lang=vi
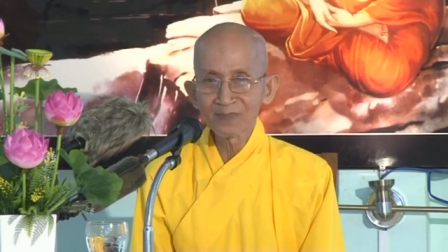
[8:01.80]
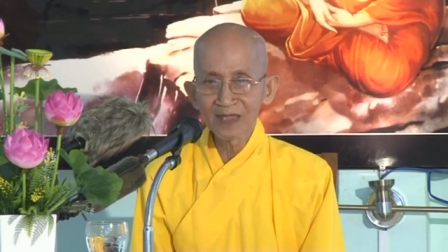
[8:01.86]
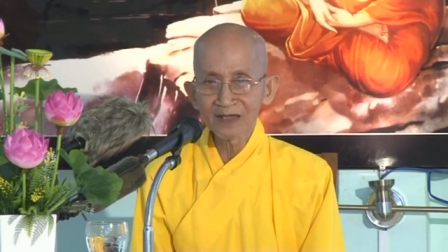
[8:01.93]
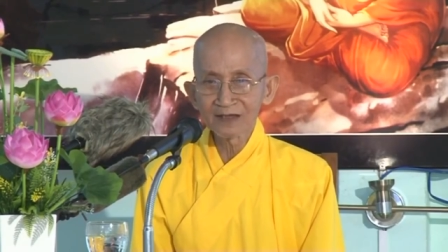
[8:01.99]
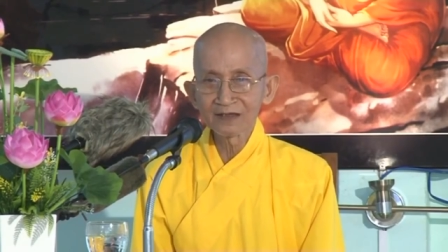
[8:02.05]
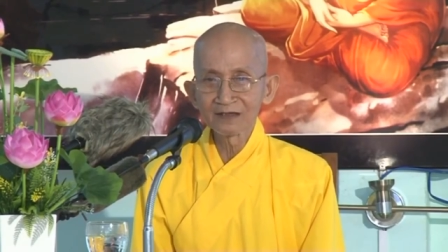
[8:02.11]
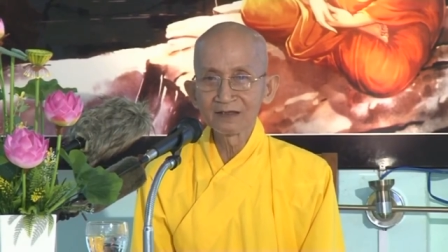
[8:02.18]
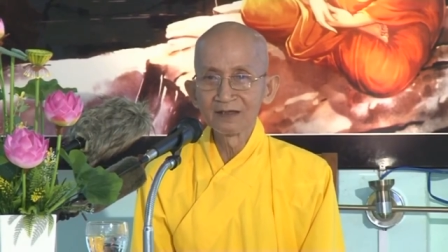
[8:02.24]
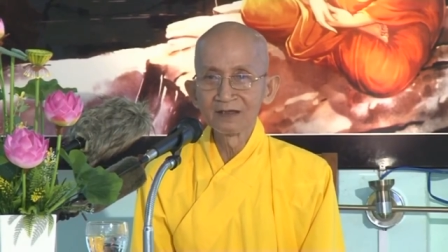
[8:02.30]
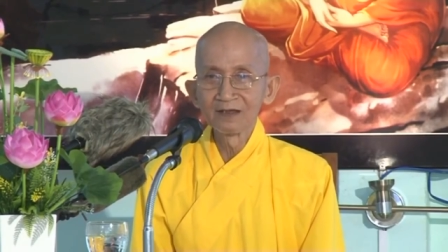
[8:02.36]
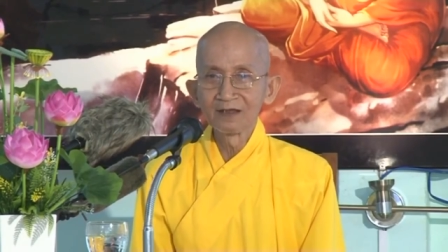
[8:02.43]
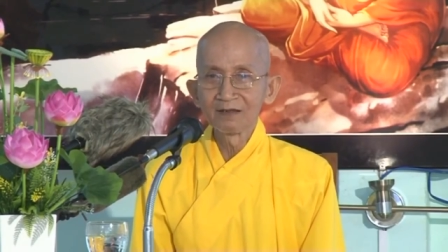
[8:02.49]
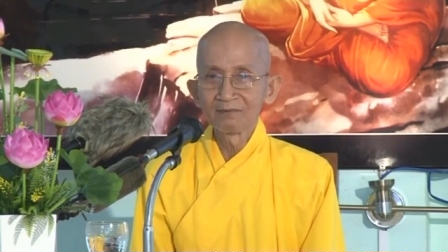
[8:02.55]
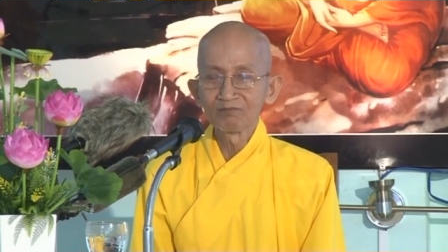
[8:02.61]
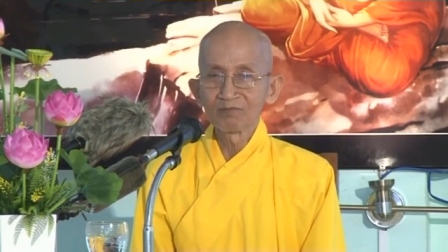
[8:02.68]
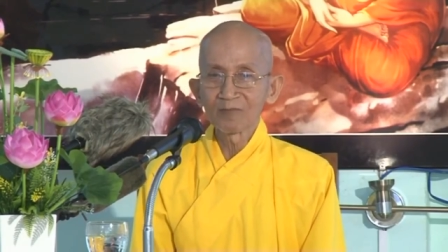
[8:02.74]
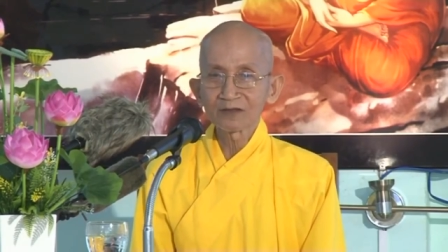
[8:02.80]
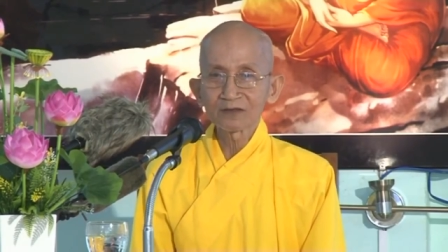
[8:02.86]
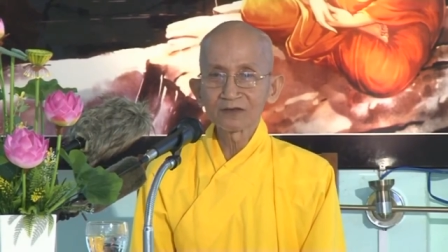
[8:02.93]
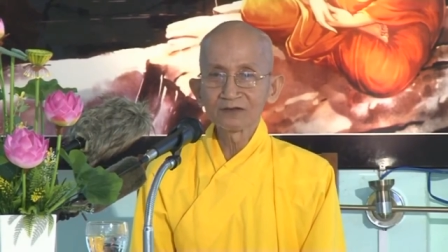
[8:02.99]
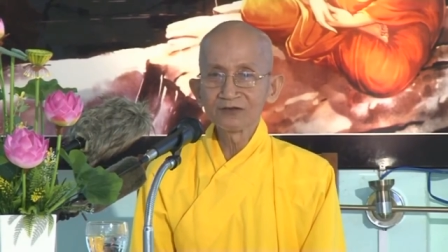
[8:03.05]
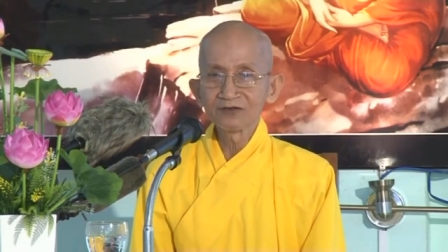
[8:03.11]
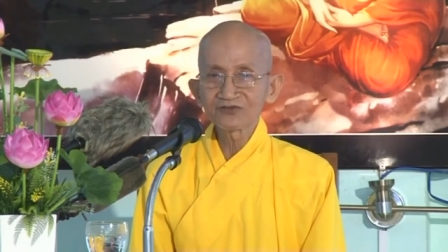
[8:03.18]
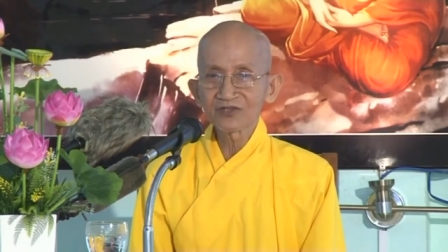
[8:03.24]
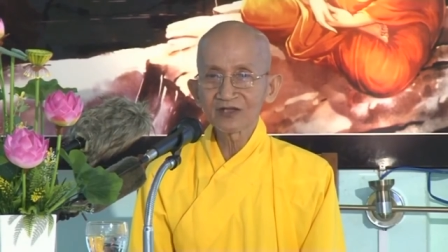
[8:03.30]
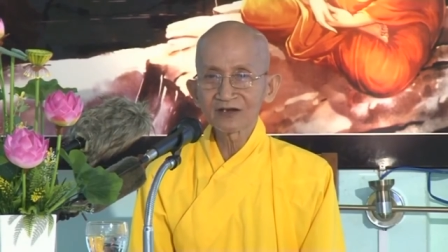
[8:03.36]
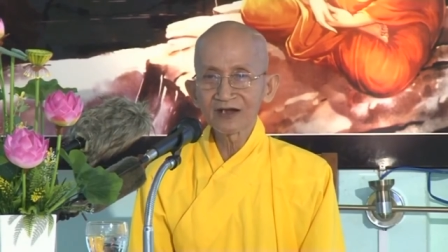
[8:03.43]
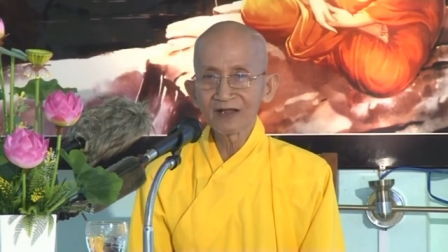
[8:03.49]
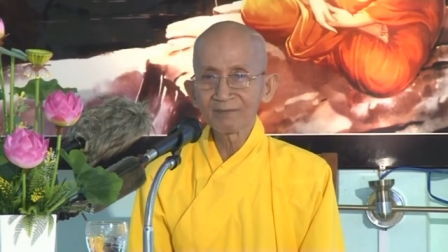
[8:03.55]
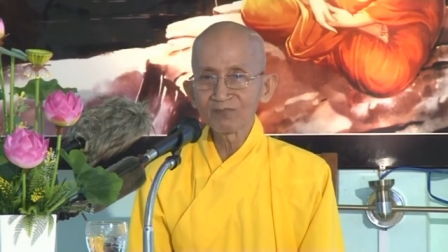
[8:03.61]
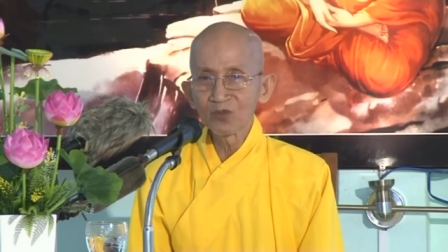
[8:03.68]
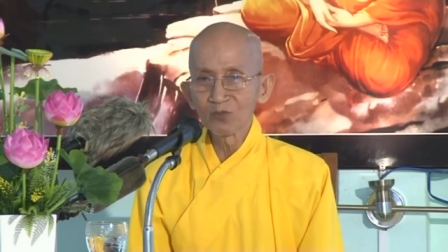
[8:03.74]
năm này mà tới
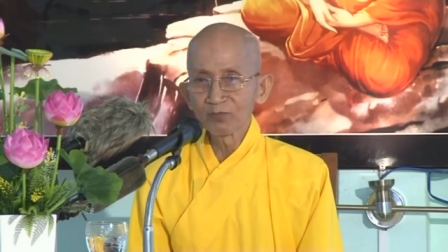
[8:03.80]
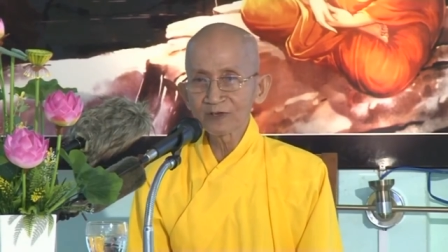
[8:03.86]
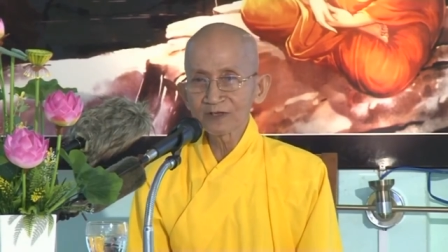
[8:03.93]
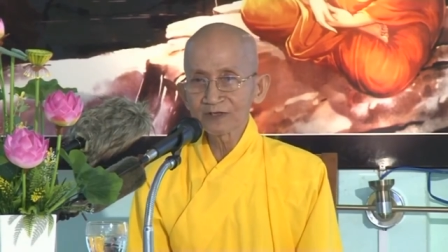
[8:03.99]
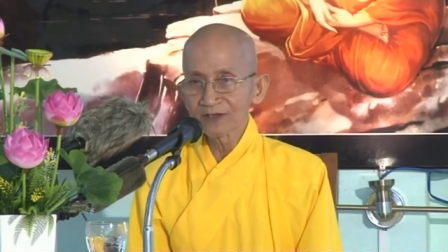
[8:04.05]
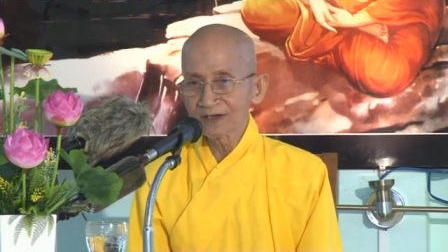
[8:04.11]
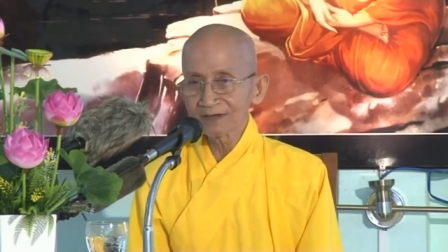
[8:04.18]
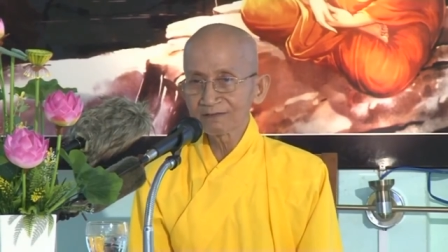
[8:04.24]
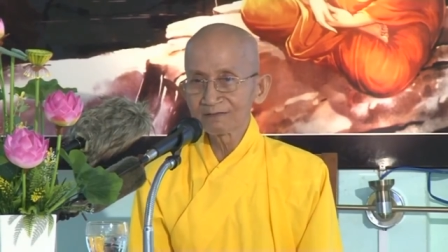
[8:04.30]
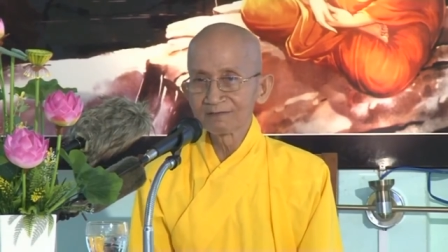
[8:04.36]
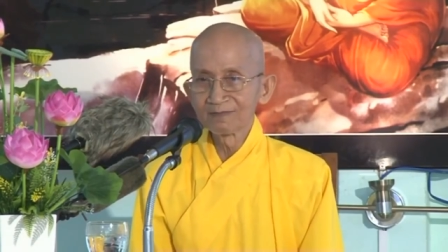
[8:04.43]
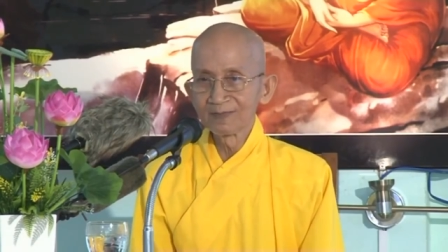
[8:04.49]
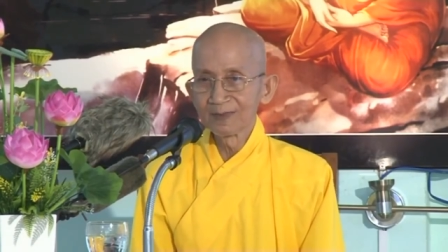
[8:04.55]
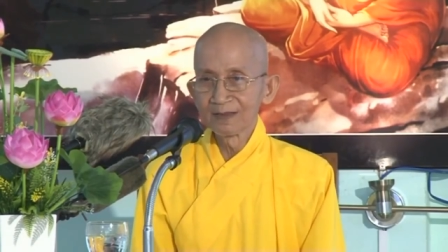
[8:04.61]
sang năm đúng cái tết